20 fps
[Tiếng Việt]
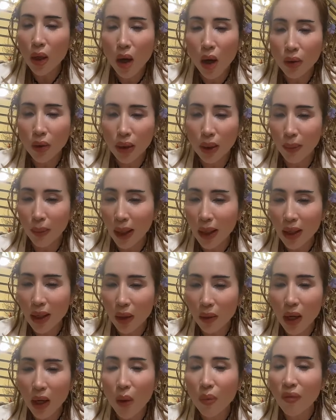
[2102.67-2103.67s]
không có ngon gì
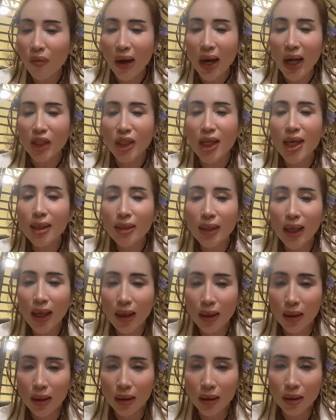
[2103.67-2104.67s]
mấy đâu nó không phải là thiên
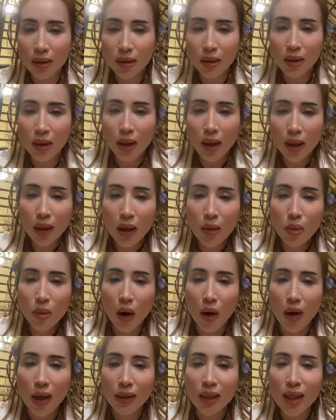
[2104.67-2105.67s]
nhiên nữa nó
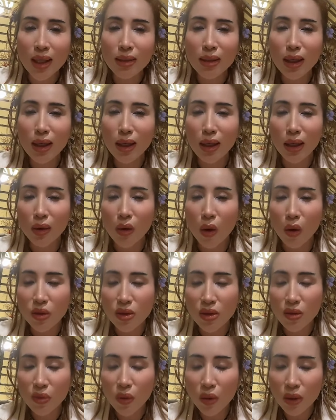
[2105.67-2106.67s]
không gọi là thiên nhiên là
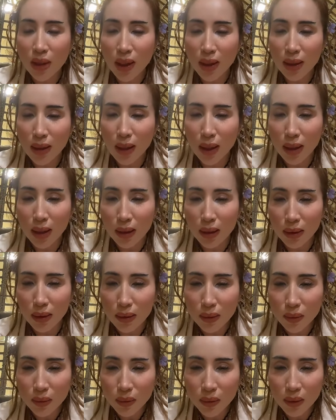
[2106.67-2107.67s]
đồ siêu quốc thiên nhiên
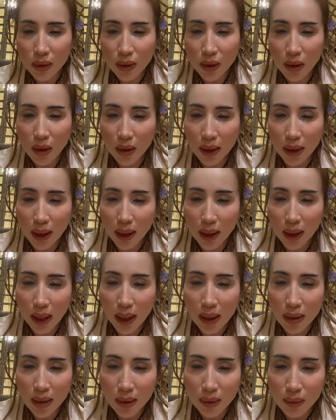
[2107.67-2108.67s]
nữa ở ờ, ghê
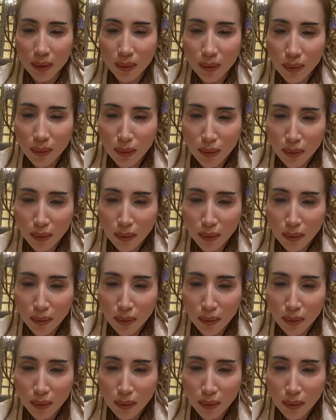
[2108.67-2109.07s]
ấy nữa